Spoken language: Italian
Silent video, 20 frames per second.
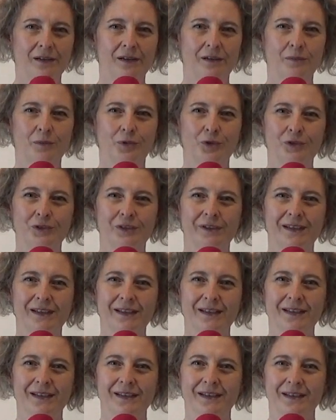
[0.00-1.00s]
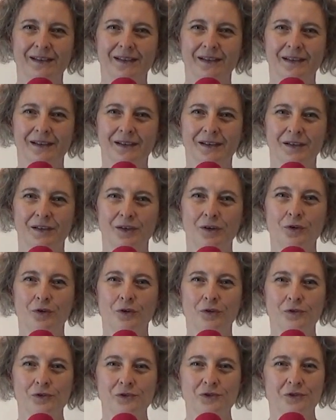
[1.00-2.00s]
eh, molti eh, lo
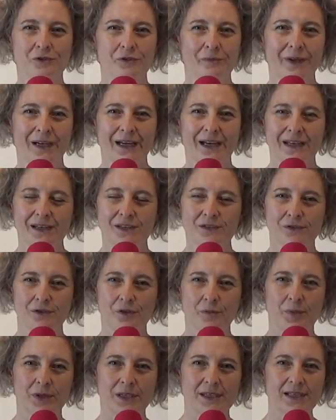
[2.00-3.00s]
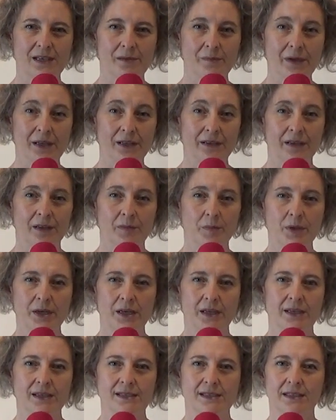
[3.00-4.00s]
conoscono magari solo parzialmente
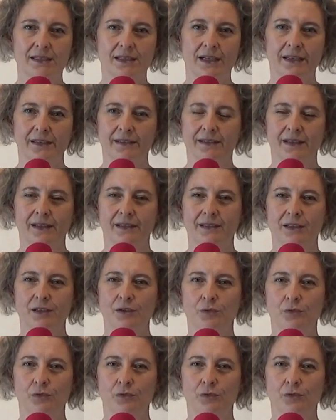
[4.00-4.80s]
perché si tratta di